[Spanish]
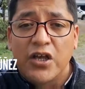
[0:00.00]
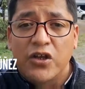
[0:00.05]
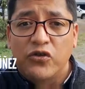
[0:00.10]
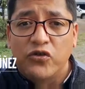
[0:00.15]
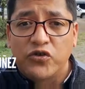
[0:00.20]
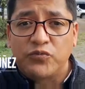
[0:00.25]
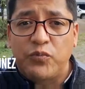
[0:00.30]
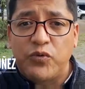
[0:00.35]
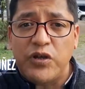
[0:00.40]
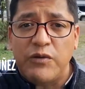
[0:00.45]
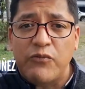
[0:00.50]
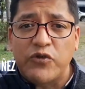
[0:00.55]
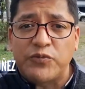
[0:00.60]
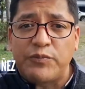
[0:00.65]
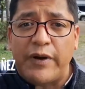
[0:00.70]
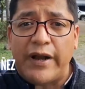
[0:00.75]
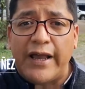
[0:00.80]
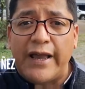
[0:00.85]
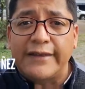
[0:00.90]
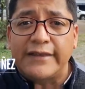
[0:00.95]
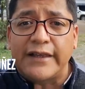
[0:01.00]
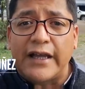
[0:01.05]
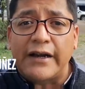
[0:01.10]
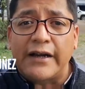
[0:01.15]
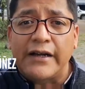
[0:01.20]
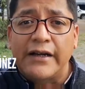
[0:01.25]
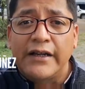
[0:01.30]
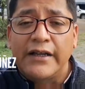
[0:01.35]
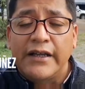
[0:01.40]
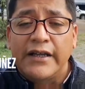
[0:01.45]
nos pudimos percatar
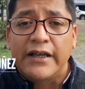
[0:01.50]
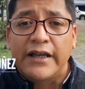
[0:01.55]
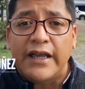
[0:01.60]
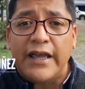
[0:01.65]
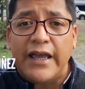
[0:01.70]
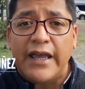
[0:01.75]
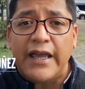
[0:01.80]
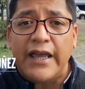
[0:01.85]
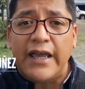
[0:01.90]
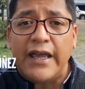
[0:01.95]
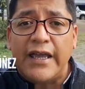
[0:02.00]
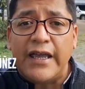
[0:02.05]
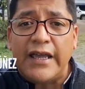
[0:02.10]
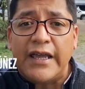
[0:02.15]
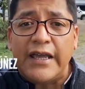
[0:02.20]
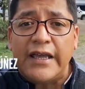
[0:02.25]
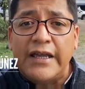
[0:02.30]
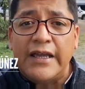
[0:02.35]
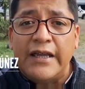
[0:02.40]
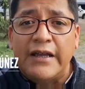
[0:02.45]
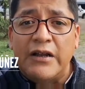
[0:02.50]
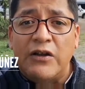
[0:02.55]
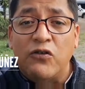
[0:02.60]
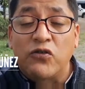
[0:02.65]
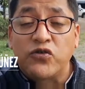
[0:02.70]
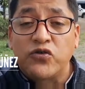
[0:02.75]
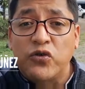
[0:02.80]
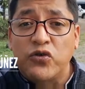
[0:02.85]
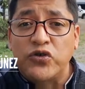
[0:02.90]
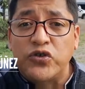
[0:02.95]
que eh,
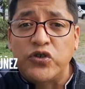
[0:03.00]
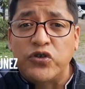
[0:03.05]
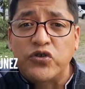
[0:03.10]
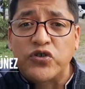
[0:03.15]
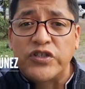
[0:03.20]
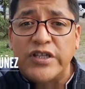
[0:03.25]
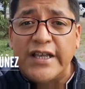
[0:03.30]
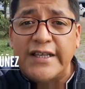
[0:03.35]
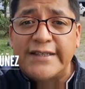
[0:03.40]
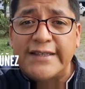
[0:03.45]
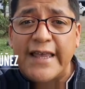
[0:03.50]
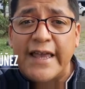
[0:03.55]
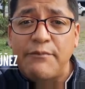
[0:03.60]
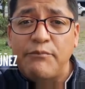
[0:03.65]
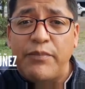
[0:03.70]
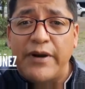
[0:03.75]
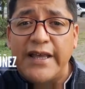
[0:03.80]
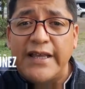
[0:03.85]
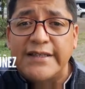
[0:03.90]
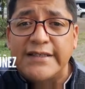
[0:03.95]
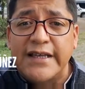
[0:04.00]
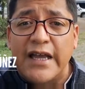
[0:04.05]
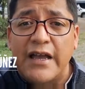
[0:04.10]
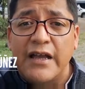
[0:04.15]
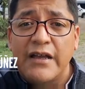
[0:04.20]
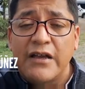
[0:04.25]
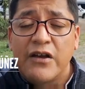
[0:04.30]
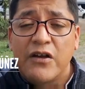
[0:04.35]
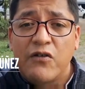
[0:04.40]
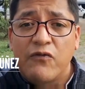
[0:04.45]
los socios de esta empresa
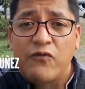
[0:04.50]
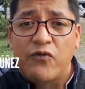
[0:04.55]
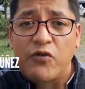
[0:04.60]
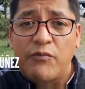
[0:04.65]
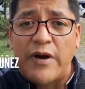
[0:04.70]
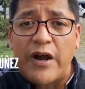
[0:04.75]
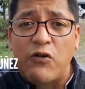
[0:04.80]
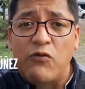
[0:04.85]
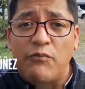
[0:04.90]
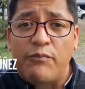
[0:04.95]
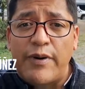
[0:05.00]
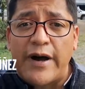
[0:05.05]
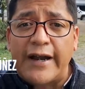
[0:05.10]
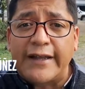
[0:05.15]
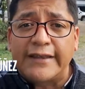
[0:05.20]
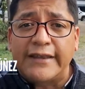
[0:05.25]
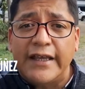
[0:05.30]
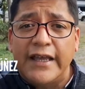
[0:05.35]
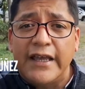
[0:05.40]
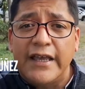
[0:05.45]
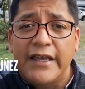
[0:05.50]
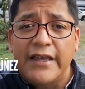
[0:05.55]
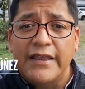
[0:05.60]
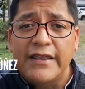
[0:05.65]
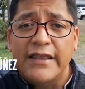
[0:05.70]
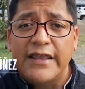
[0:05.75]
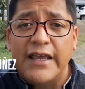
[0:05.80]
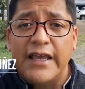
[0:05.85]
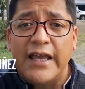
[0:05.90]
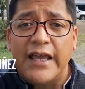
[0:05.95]
formaron parte
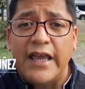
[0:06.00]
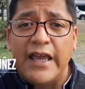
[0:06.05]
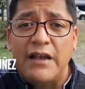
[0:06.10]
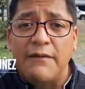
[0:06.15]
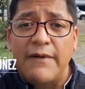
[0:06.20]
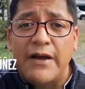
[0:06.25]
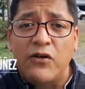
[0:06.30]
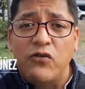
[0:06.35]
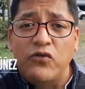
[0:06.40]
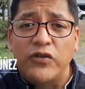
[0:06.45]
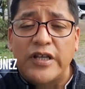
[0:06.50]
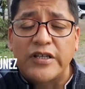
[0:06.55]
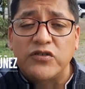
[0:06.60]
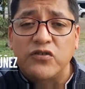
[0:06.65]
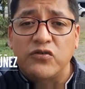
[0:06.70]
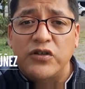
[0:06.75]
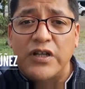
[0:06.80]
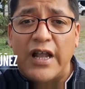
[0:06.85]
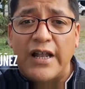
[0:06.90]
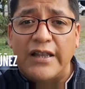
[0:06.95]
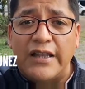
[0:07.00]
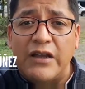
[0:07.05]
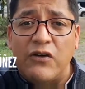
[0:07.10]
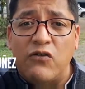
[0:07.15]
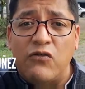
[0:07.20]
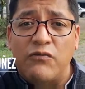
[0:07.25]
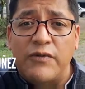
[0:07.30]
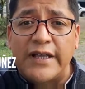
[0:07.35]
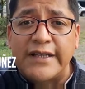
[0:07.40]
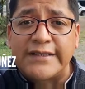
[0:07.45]
del Banco Nacional de
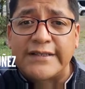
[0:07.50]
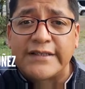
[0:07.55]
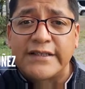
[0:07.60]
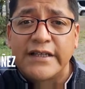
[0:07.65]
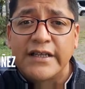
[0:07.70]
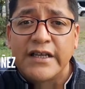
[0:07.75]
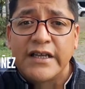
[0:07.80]
Obras